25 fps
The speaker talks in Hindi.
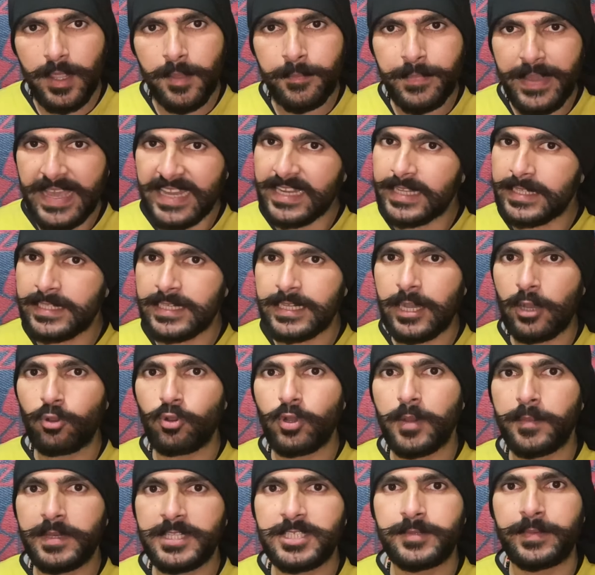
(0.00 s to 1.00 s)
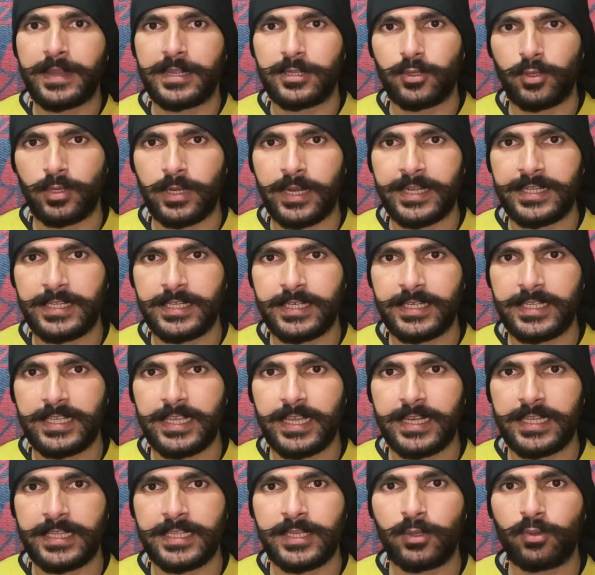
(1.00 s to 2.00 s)
पहले दिखाऊंगा मैं जोमेटो राइडर की
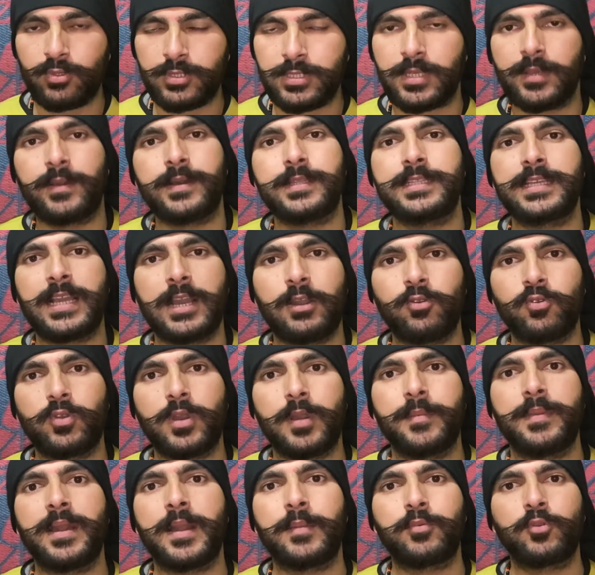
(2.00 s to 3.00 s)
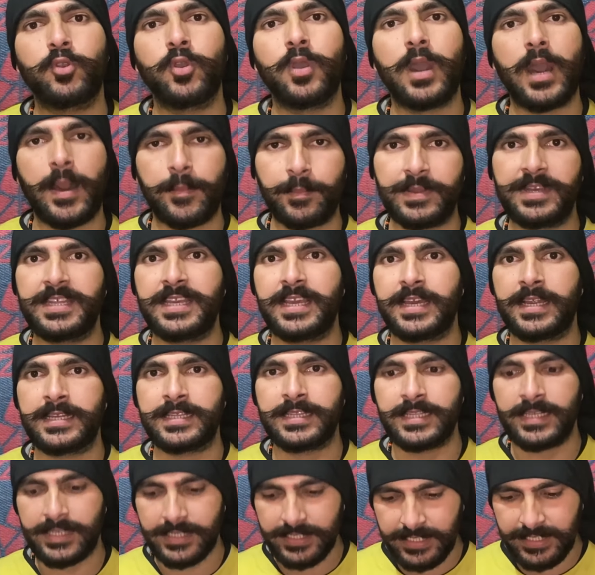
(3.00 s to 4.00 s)
अर्निंग उसके बाद दिखाऊंगा मैं आपको अपनी
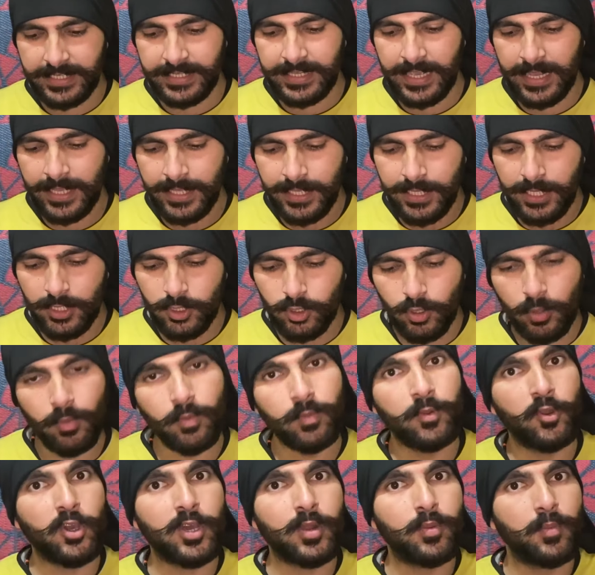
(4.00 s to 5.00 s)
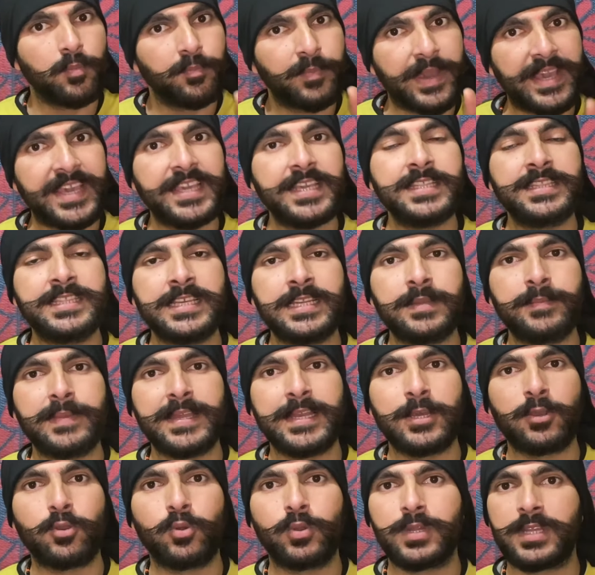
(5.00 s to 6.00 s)
अर्निंग ठीक है तो वो वही दिन
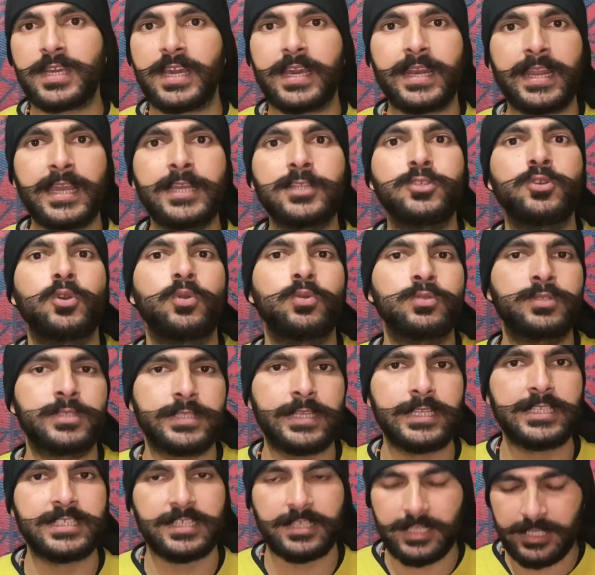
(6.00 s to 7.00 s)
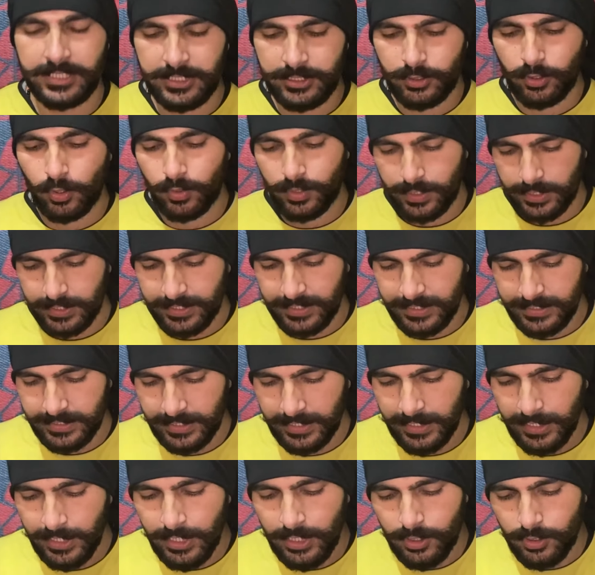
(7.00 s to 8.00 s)
मैंने काउंट करे हैं जो उससे स्क्रीनशॉट लिए थे
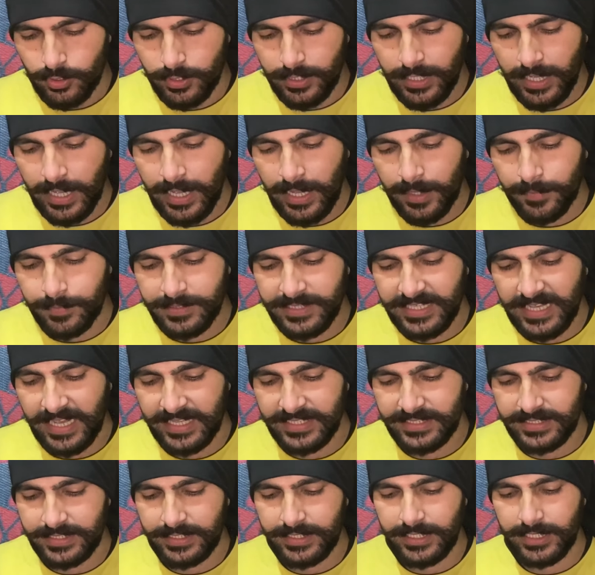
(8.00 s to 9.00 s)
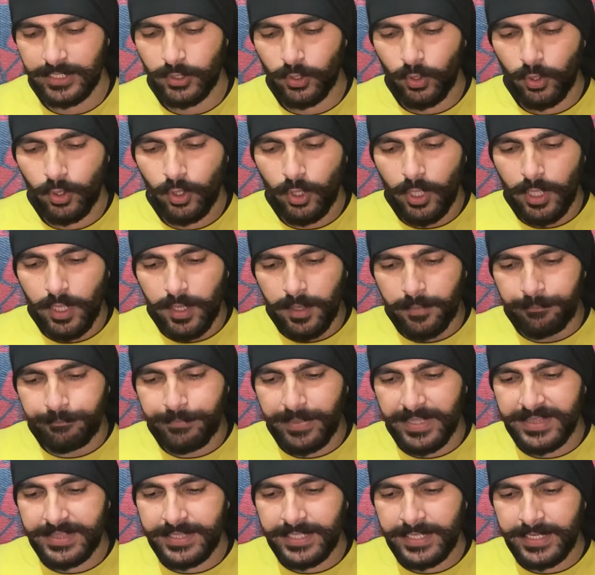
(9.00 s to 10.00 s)
तो यहाँ आप ध्यान से देखो
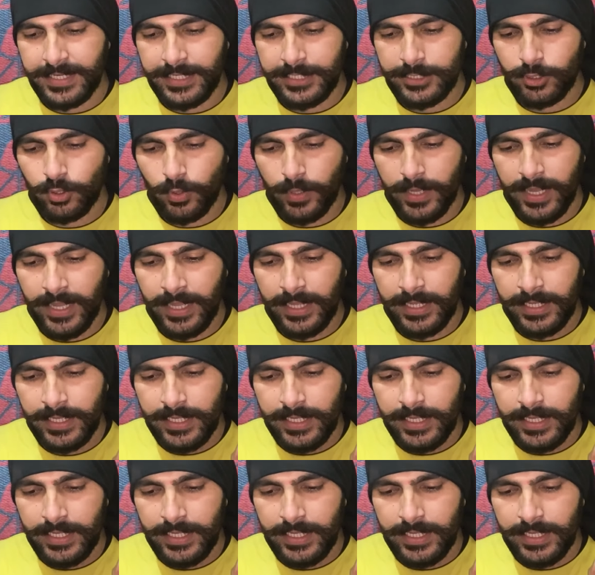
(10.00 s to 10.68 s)
बंदे ने जो है